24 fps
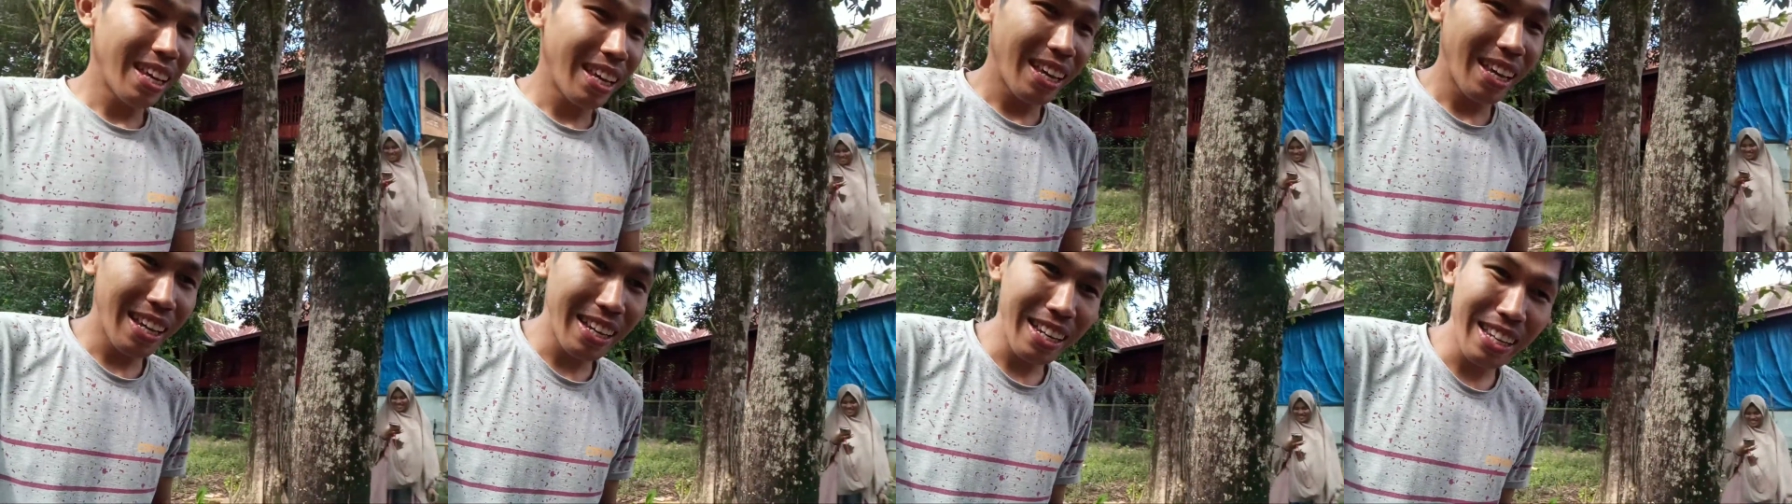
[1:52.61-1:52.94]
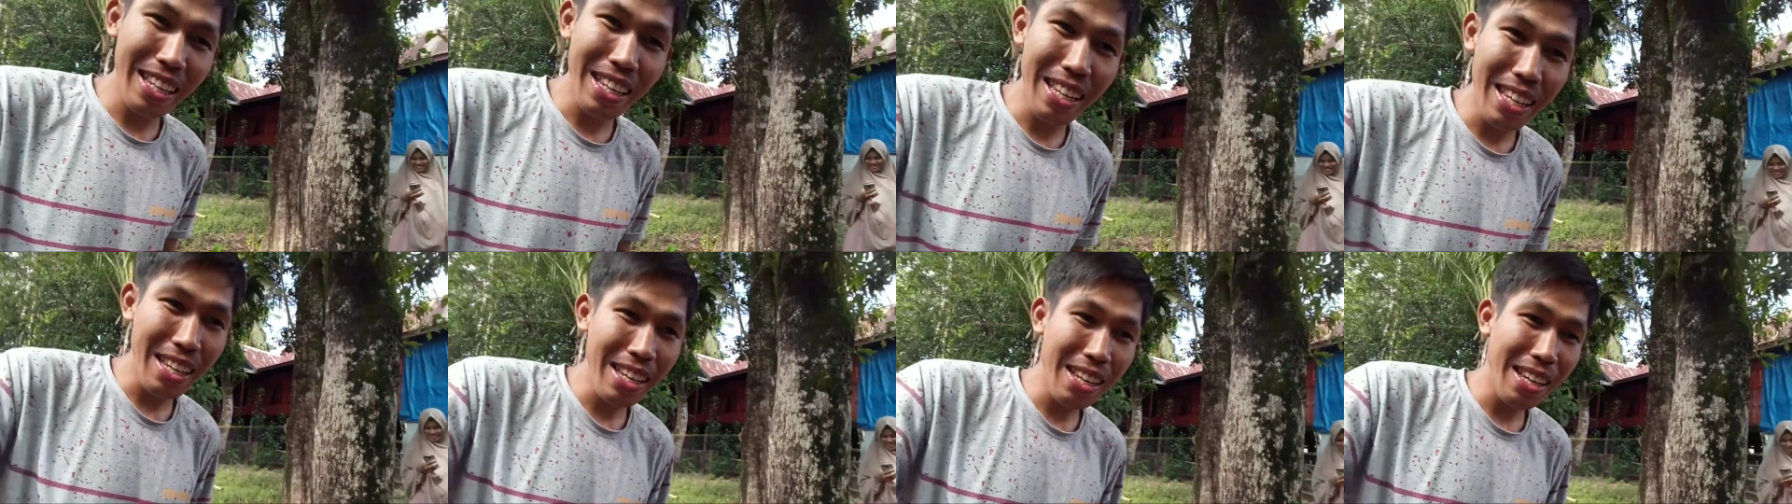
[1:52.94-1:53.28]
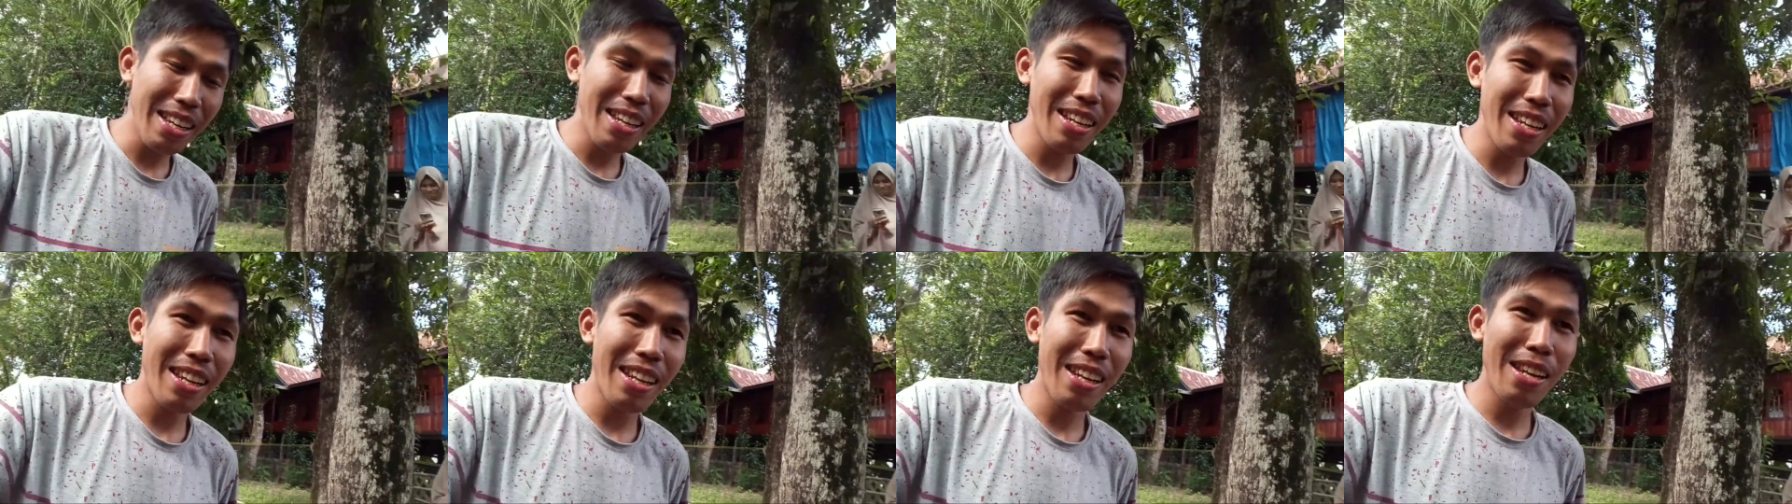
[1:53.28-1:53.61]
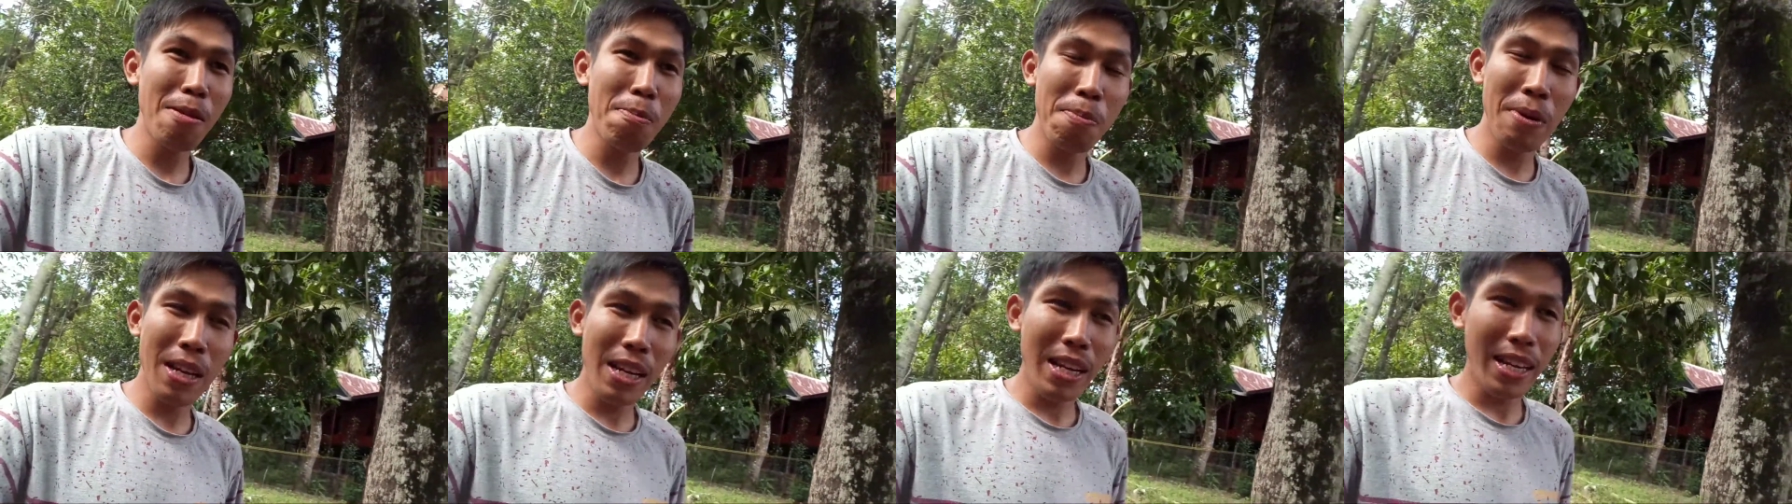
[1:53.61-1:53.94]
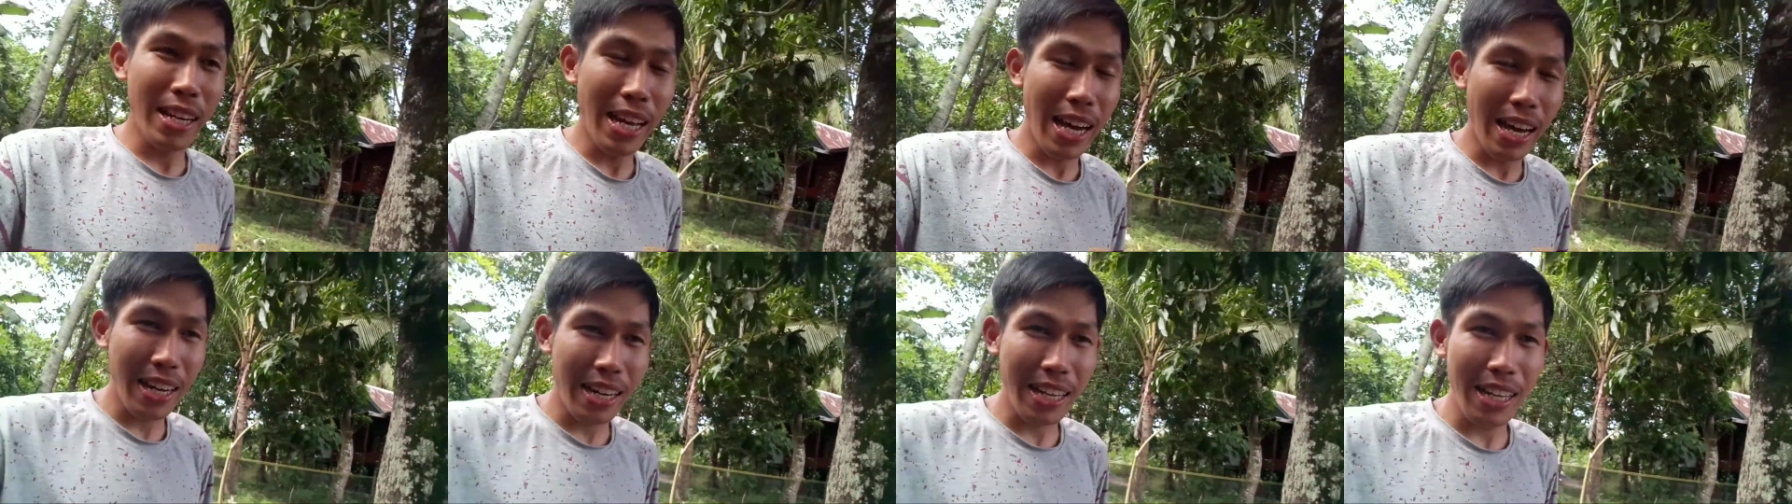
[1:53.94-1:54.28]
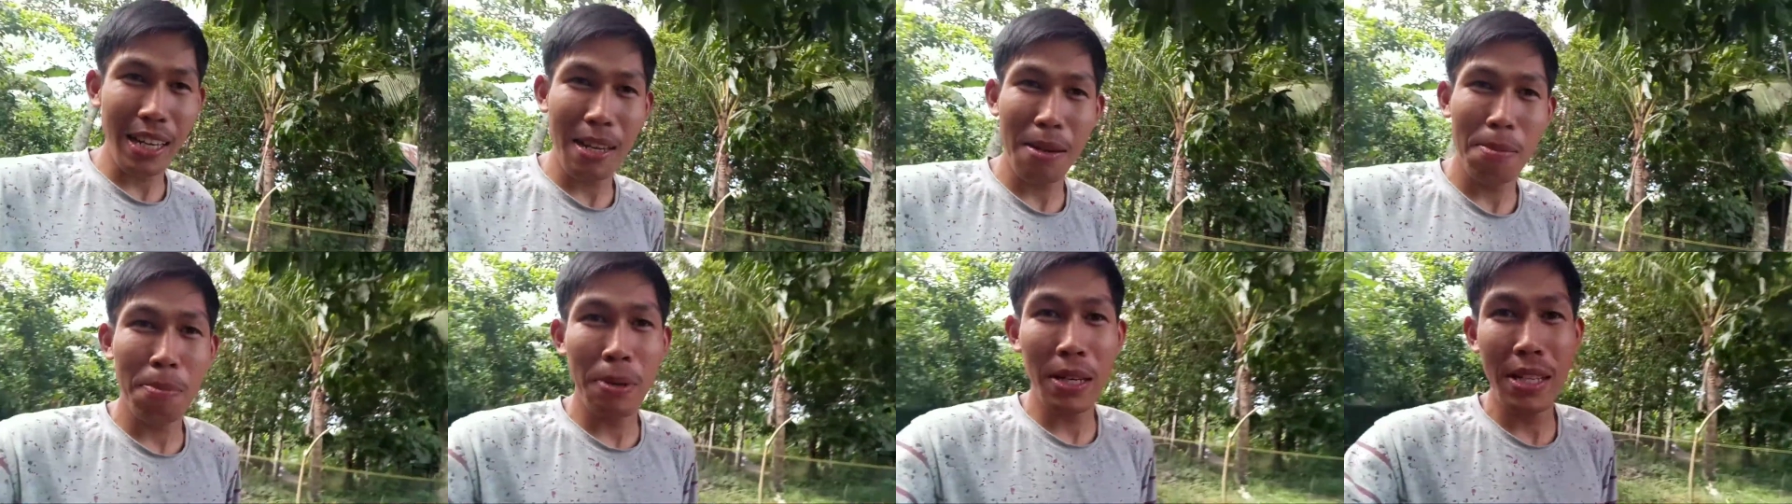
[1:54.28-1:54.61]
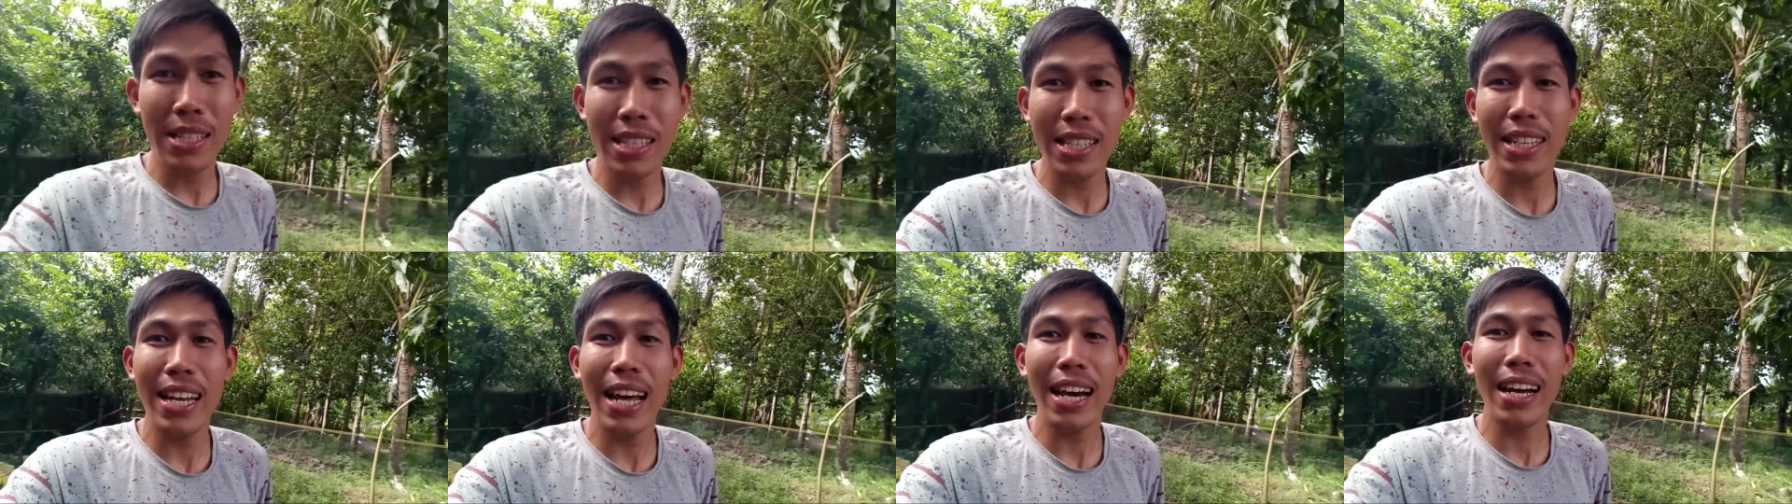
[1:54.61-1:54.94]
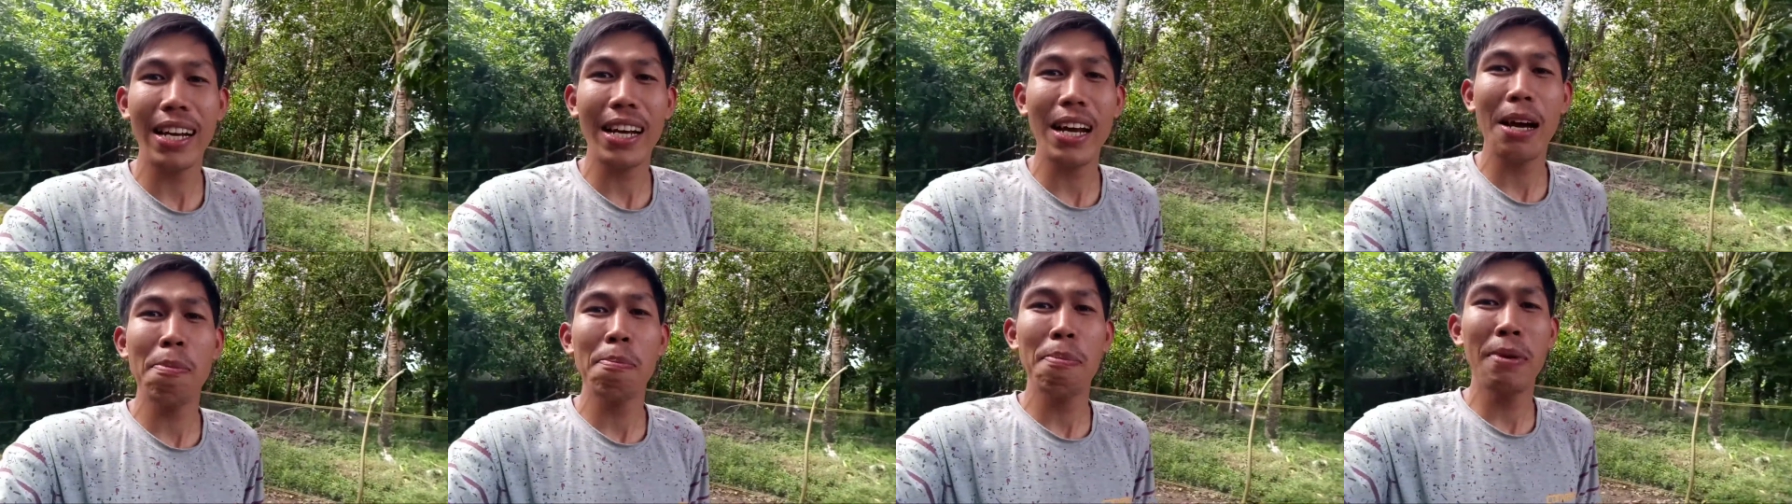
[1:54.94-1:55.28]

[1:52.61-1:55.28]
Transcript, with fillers: Ini dipilih dari biji nangka